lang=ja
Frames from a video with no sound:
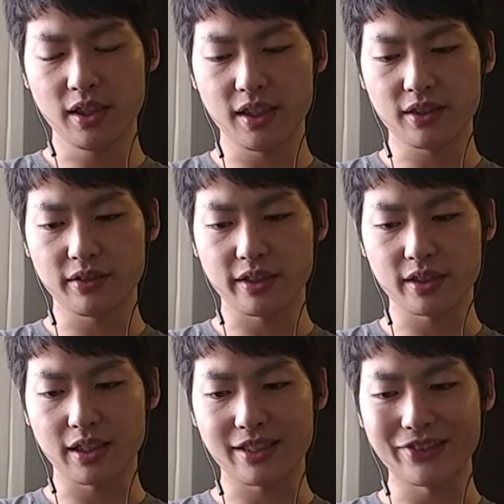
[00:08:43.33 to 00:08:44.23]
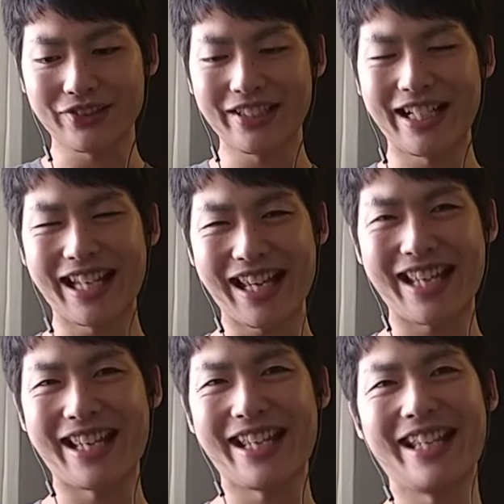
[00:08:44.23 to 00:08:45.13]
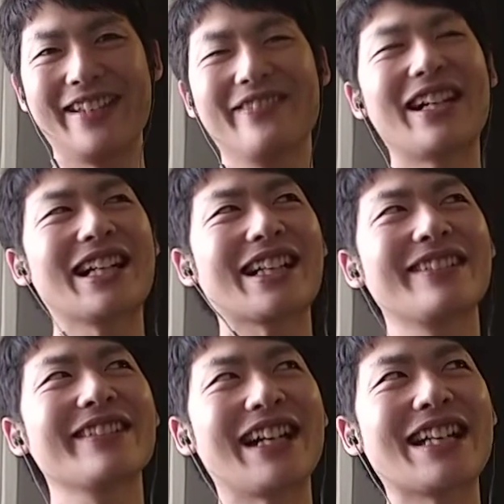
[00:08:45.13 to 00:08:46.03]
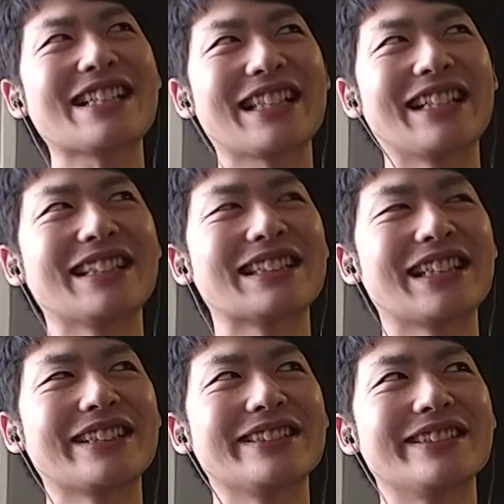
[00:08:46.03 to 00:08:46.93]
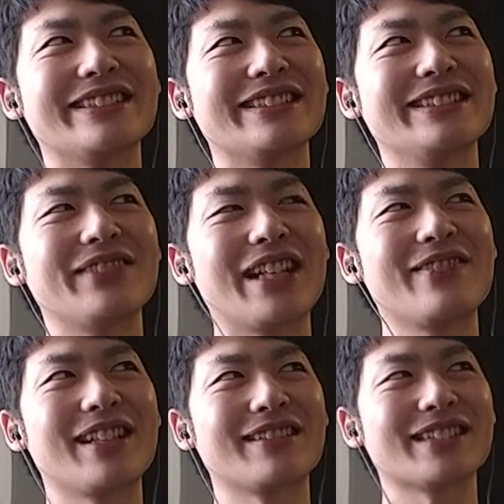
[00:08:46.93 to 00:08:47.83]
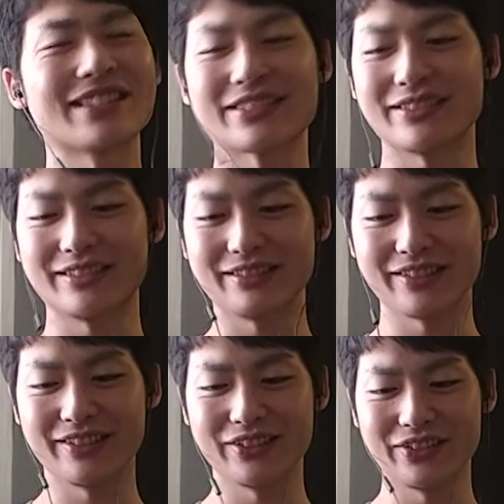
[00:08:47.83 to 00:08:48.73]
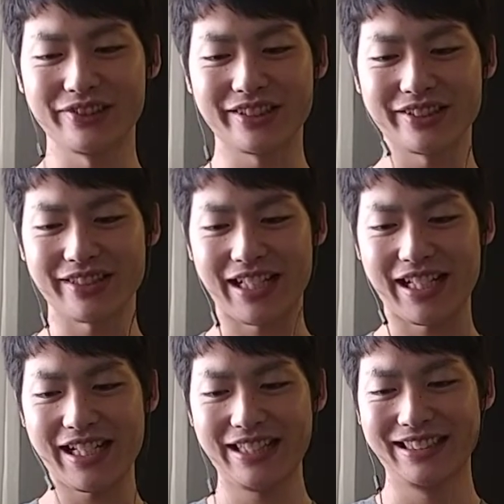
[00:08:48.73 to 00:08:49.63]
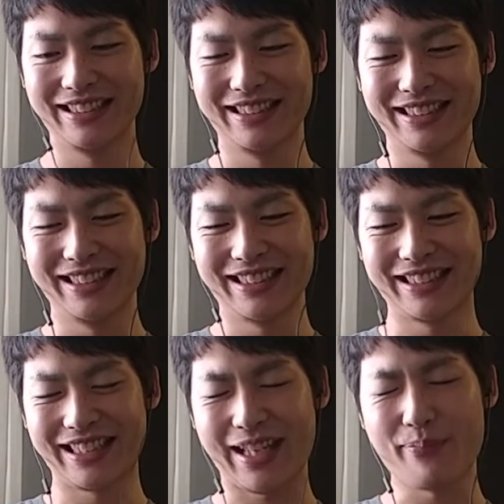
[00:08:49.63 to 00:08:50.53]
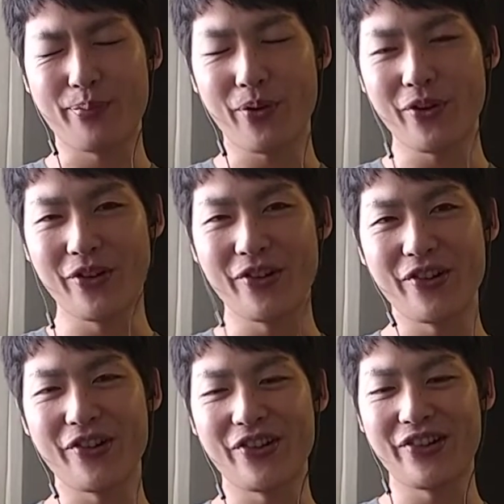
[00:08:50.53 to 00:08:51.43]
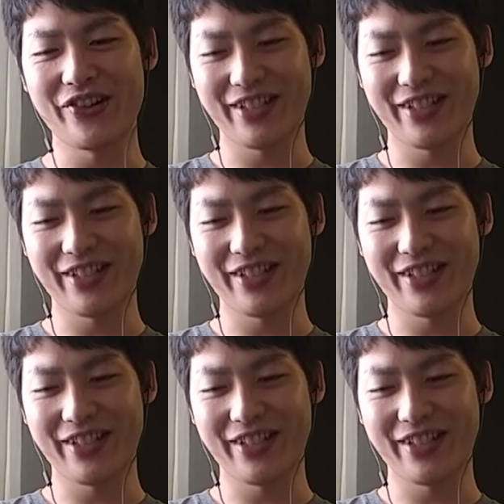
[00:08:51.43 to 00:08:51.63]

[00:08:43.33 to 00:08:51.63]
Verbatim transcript: えっとですね、そこでね、まあなんかいろいろ話したんですけど、まあ今の市場の様子とかね、で、某、